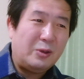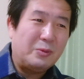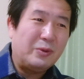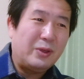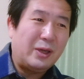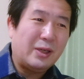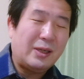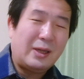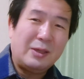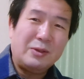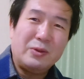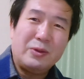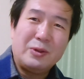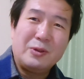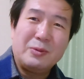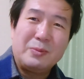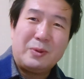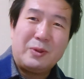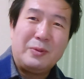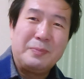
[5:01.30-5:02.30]
野村監
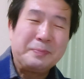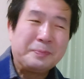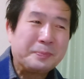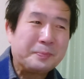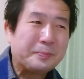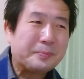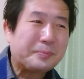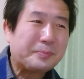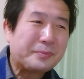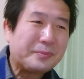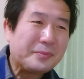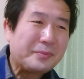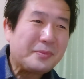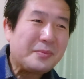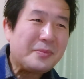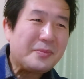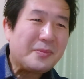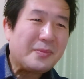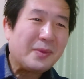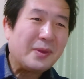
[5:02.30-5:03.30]
督も
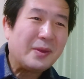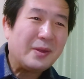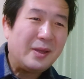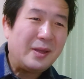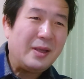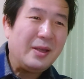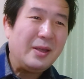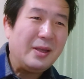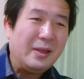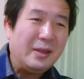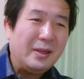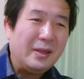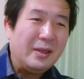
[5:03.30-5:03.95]
ね、